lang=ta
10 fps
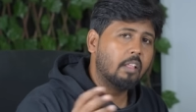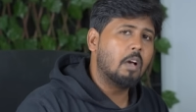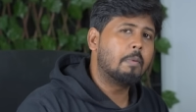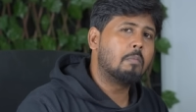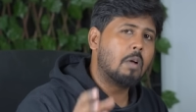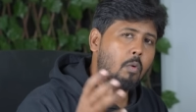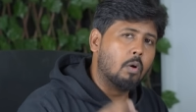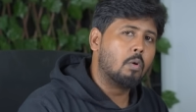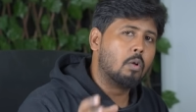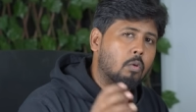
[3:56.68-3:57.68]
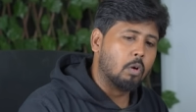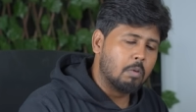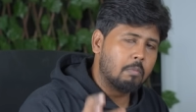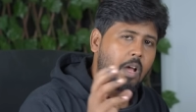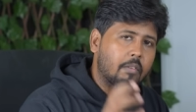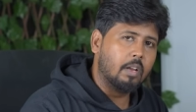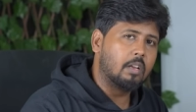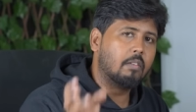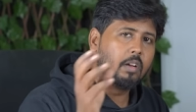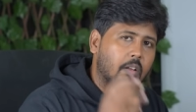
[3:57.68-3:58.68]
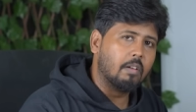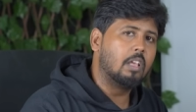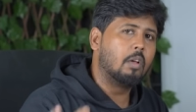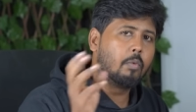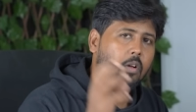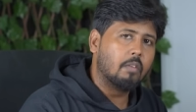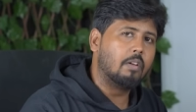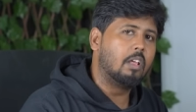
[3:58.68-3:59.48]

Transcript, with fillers: அதுக்கப்புறமா ஒரு ஒரு குடும்பமா வீட்டை விட்டு வெளியே போக